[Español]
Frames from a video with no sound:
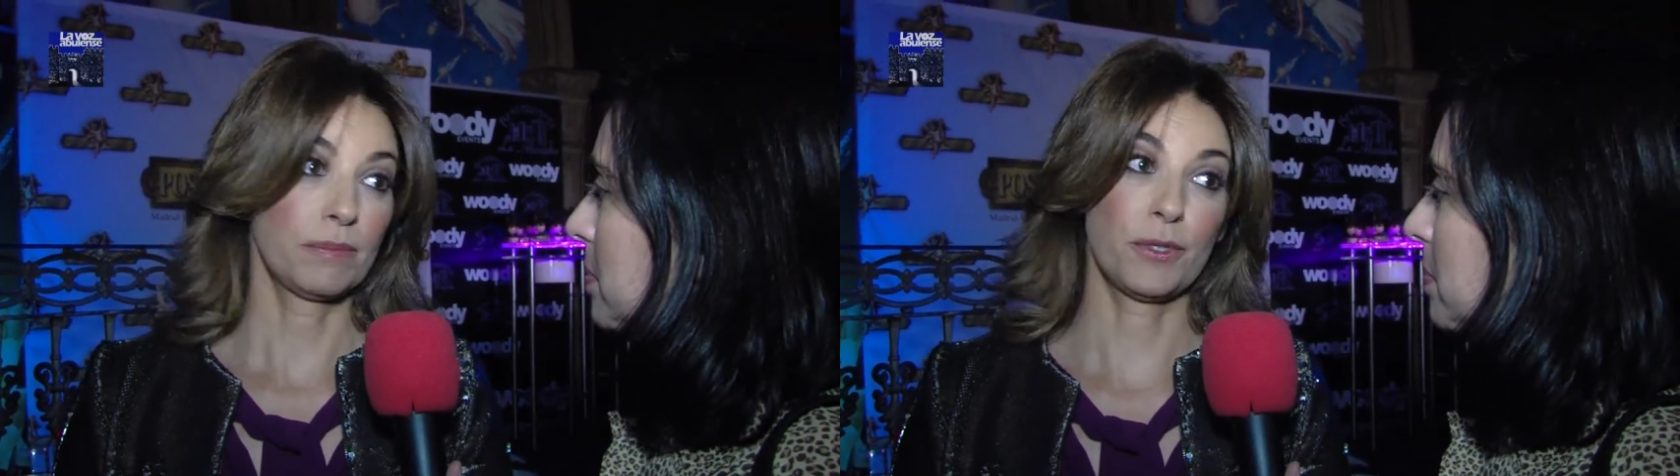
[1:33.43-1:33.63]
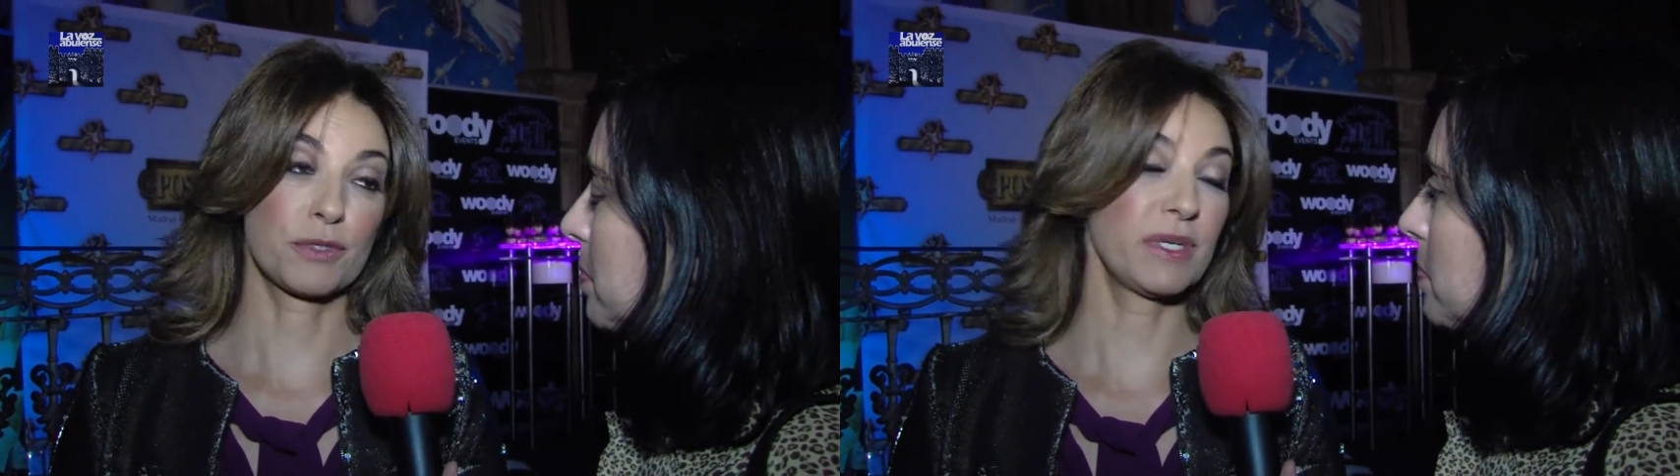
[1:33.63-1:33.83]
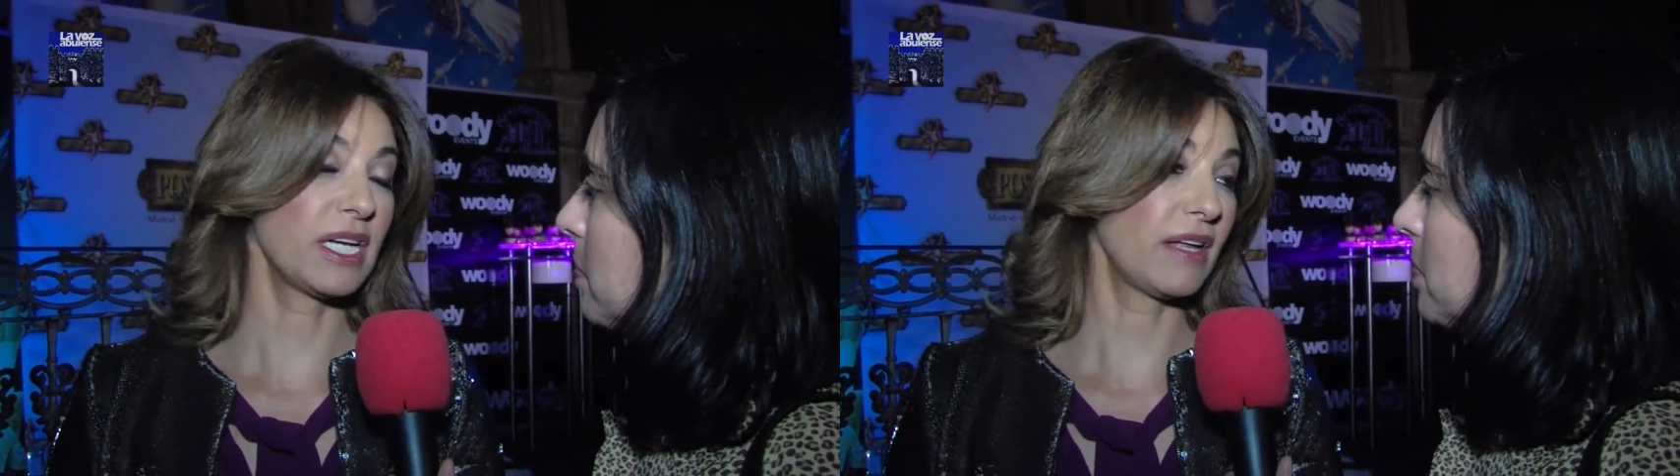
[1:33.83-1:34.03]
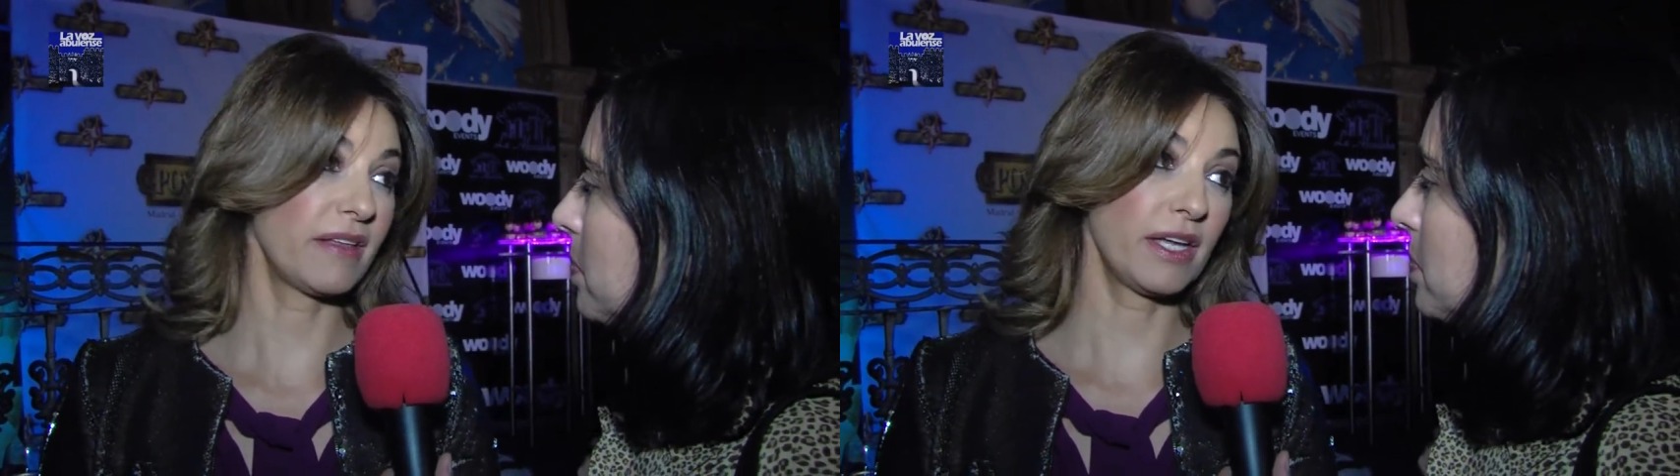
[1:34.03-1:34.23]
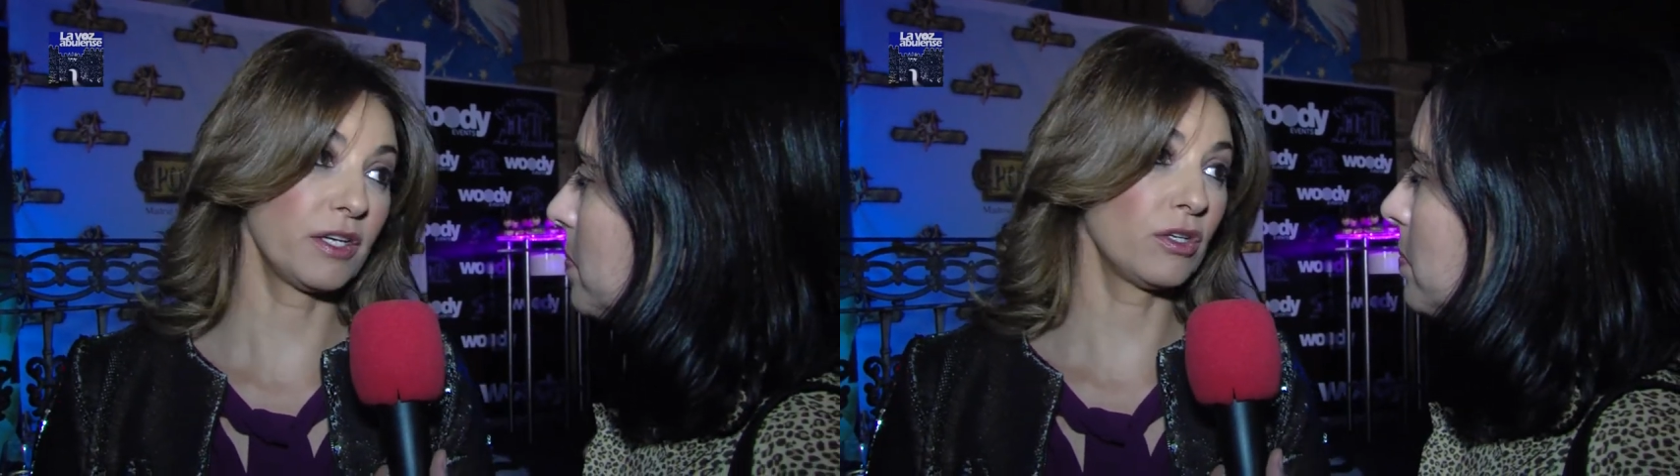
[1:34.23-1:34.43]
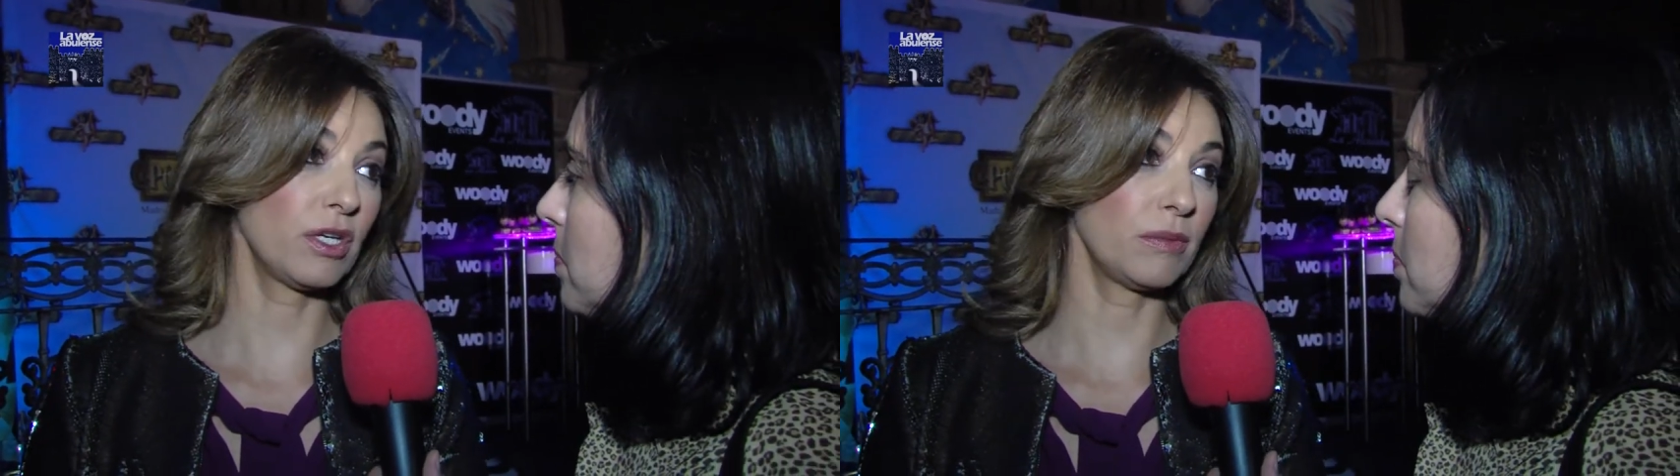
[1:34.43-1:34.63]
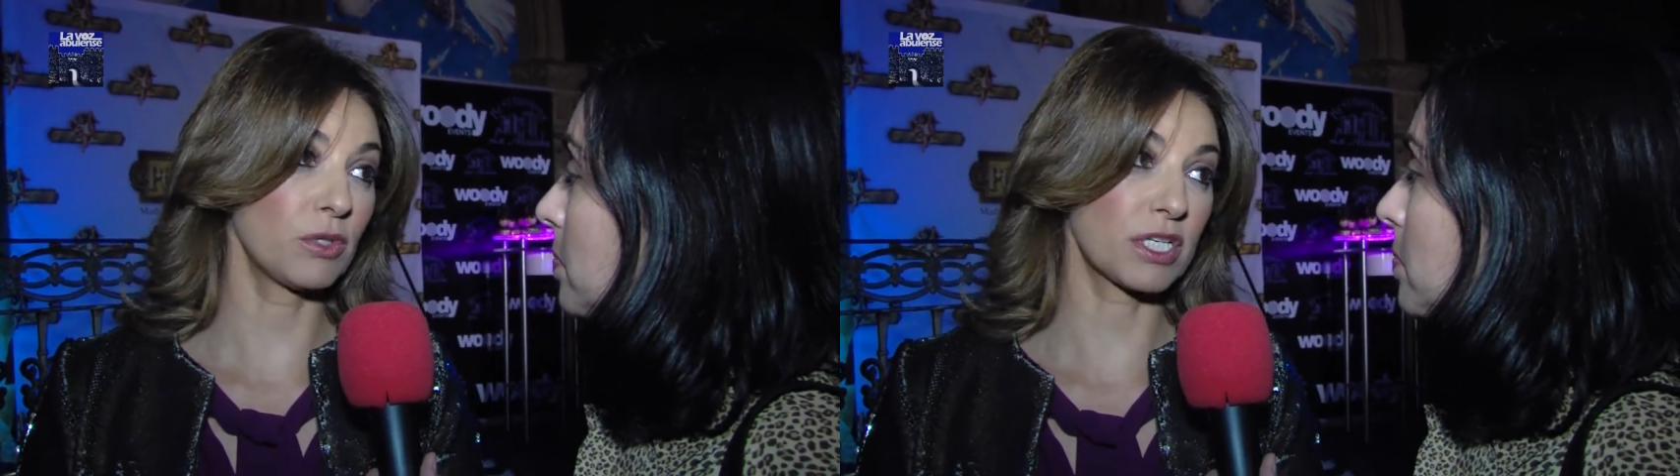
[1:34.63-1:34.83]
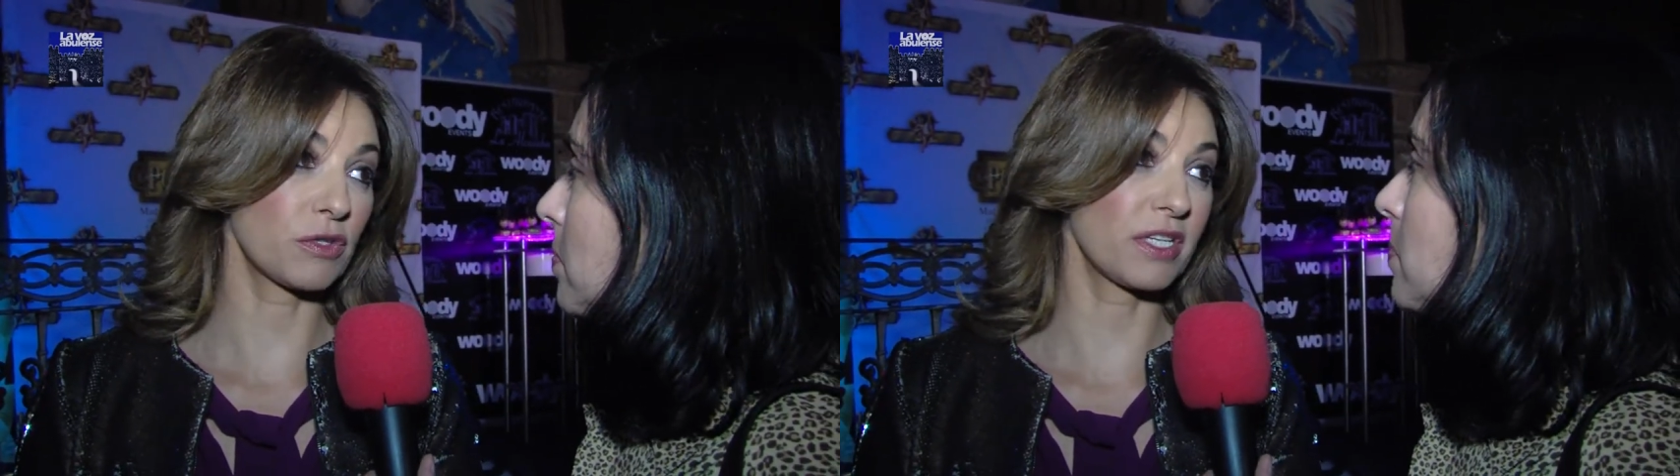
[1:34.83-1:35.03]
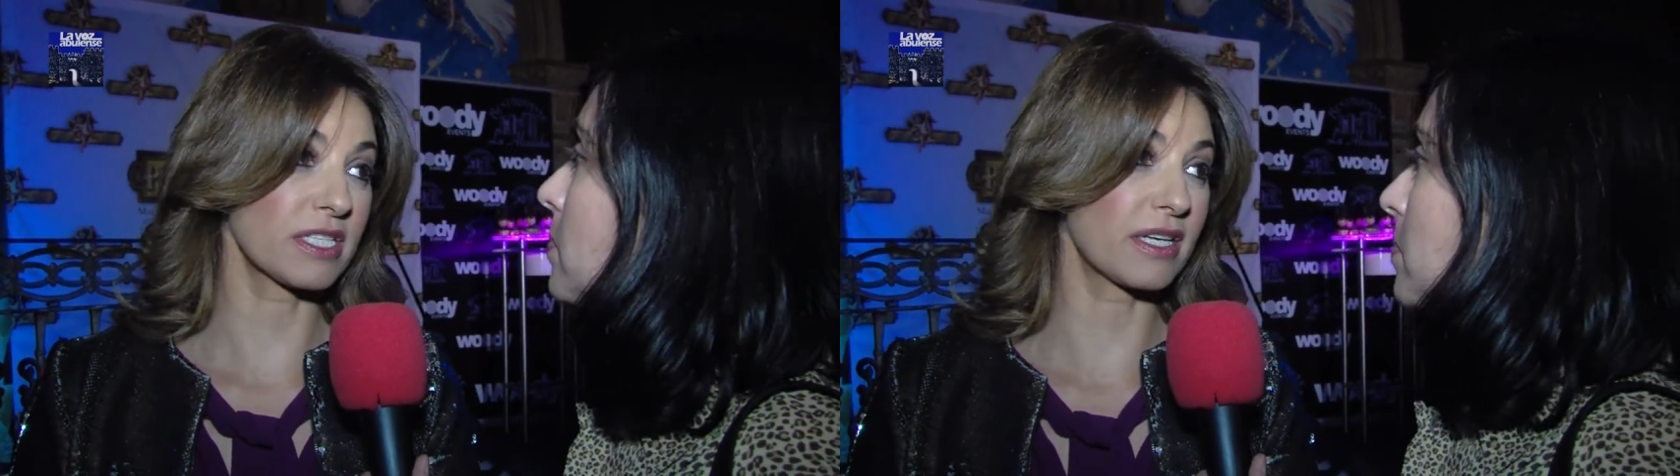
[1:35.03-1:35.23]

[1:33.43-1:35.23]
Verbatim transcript: Pues mira, a diario hay muchas noticias